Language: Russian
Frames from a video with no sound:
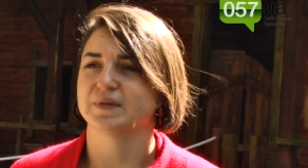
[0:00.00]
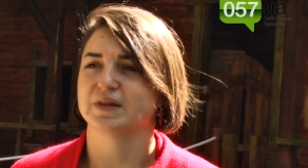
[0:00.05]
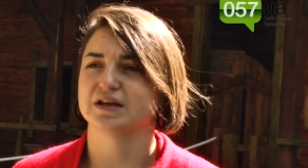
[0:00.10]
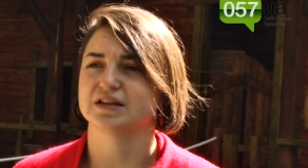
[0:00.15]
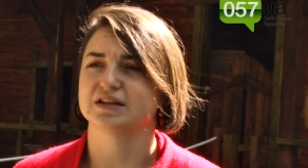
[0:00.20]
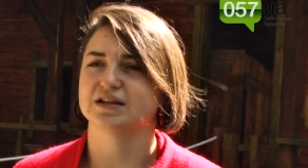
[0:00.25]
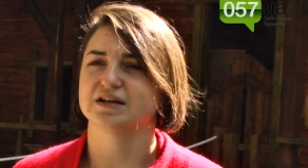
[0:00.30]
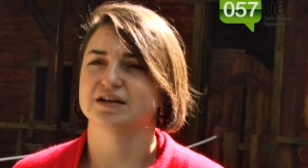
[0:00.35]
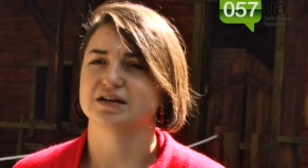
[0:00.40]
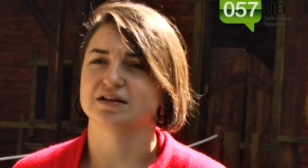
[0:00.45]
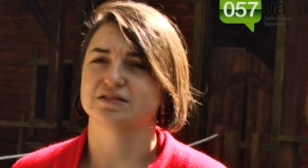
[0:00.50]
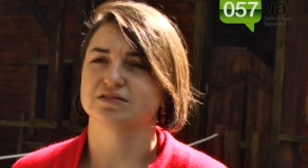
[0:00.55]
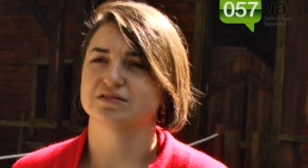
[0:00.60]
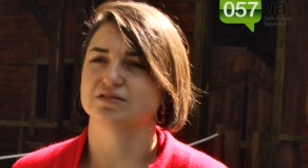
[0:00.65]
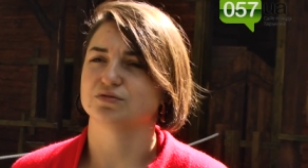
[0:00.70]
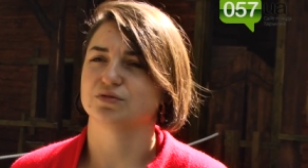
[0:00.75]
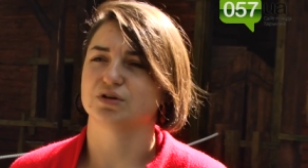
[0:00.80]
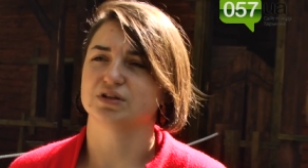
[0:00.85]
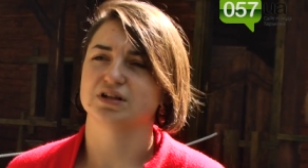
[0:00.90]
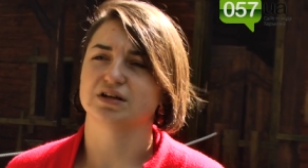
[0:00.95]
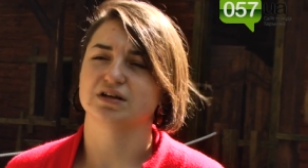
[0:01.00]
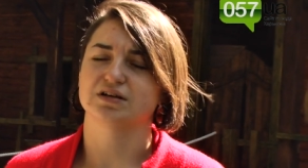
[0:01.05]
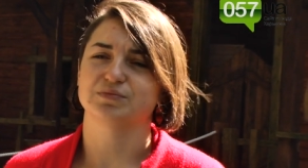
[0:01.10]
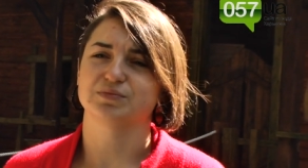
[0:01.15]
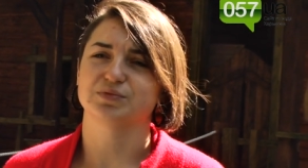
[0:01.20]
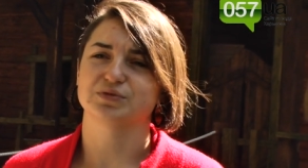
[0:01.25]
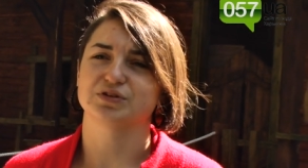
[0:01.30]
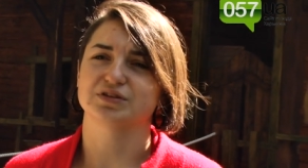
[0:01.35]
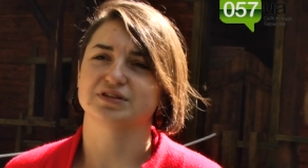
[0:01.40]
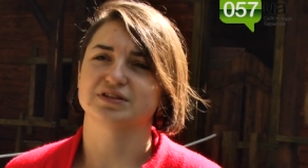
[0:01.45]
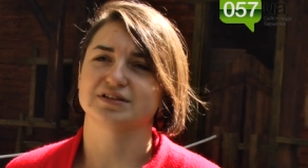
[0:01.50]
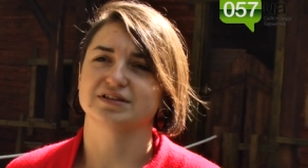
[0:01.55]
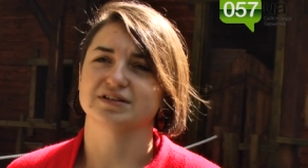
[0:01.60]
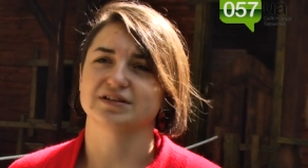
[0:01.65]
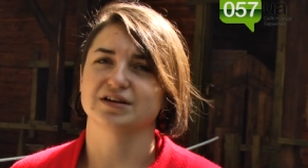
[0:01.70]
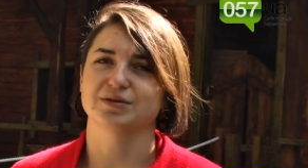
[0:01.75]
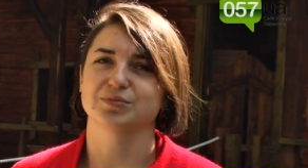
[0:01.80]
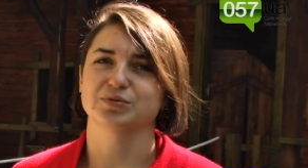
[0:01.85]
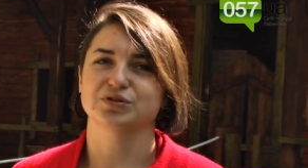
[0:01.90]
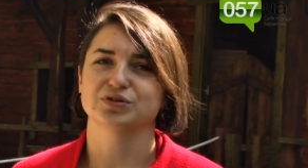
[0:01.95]
Она, ну, она будет
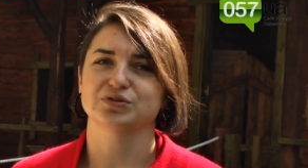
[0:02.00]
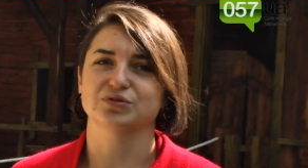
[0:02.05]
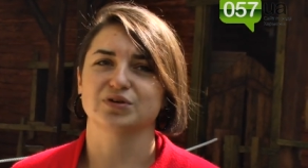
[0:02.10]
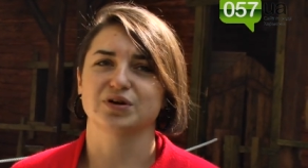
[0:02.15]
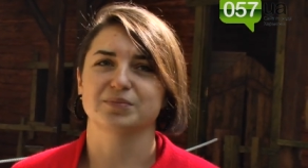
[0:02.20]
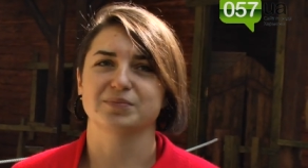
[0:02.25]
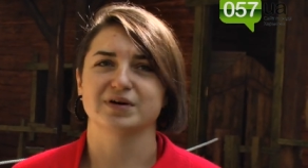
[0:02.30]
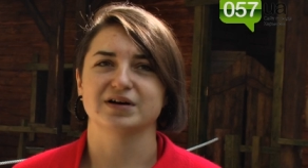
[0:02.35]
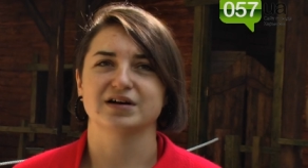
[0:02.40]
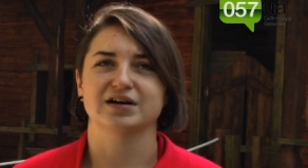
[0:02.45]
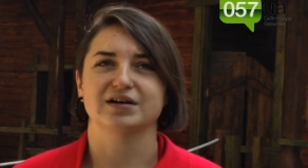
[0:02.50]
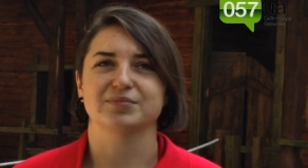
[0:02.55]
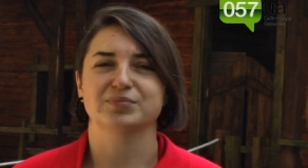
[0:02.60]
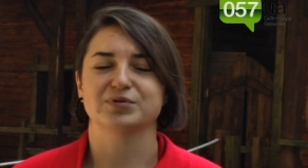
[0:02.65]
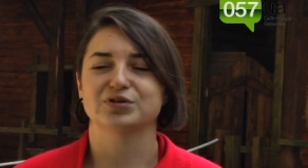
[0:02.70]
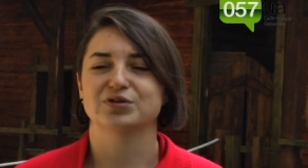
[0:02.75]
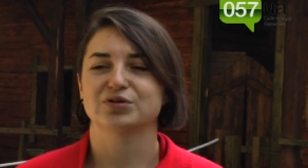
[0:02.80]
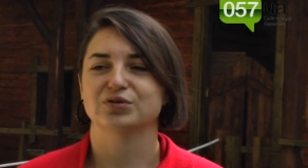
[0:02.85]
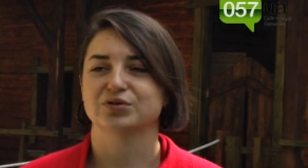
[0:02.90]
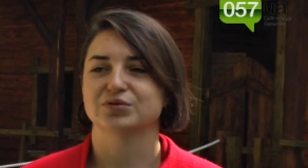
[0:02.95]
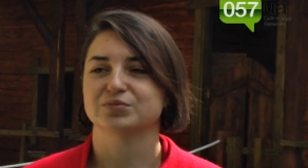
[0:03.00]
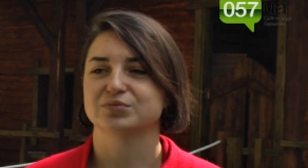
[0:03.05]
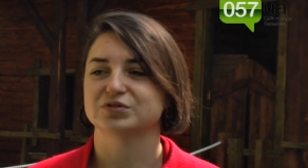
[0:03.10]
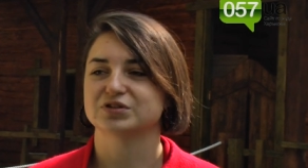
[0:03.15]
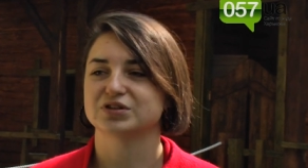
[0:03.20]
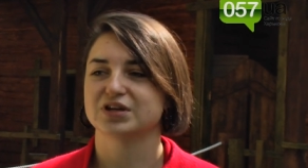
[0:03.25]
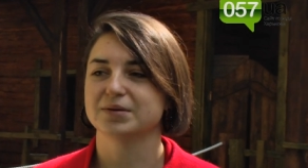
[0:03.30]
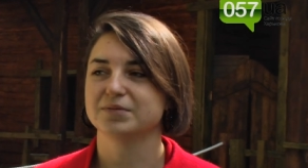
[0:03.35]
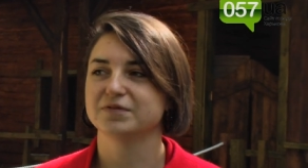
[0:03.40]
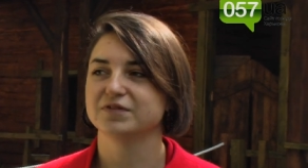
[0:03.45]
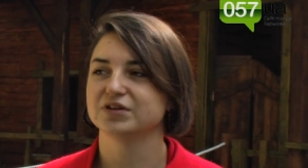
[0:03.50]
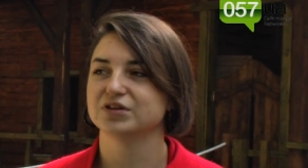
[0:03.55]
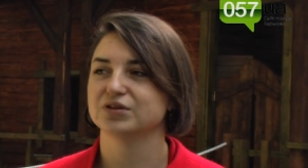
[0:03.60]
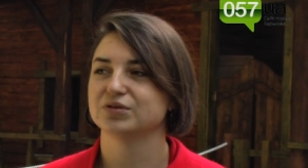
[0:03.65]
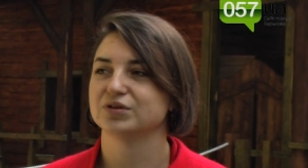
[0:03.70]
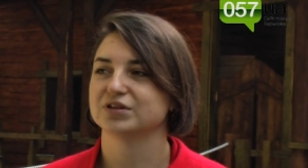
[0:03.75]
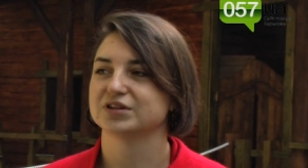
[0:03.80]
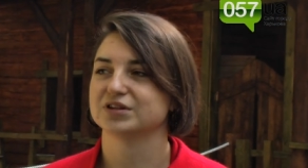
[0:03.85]
э, работать только по определенному требованию.